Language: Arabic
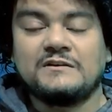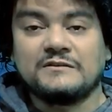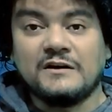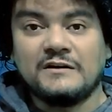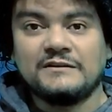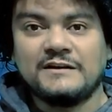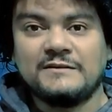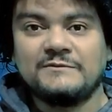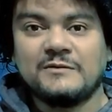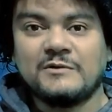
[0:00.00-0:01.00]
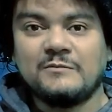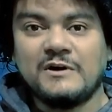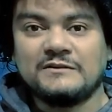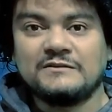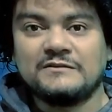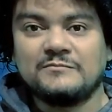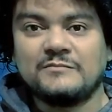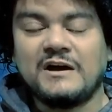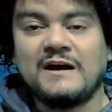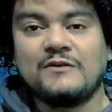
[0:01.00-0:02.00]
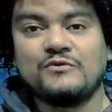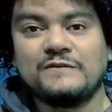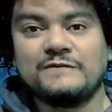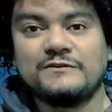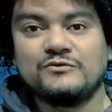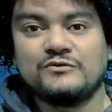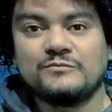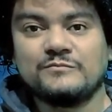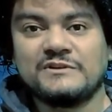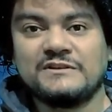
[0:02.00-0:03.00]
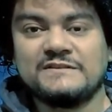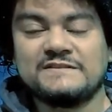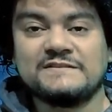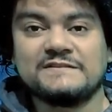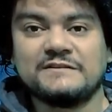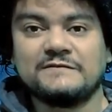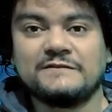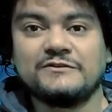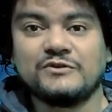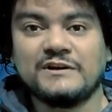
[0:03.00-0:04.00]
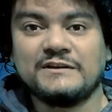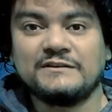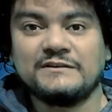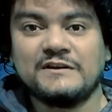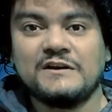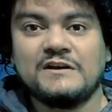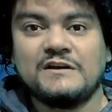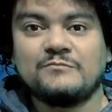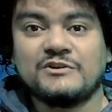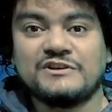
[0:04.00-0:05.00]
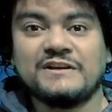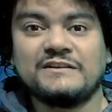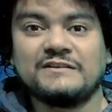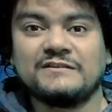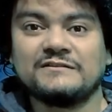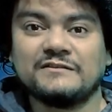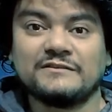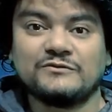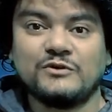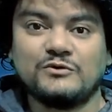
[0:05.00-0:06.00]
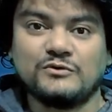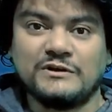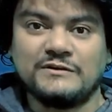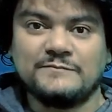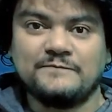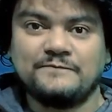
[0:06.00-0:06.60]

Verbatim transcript: النهاردة هنبدأ مع بعض مع أول فيديو من سلسلة فيديوهات مشاكل الإنترنت وحلولها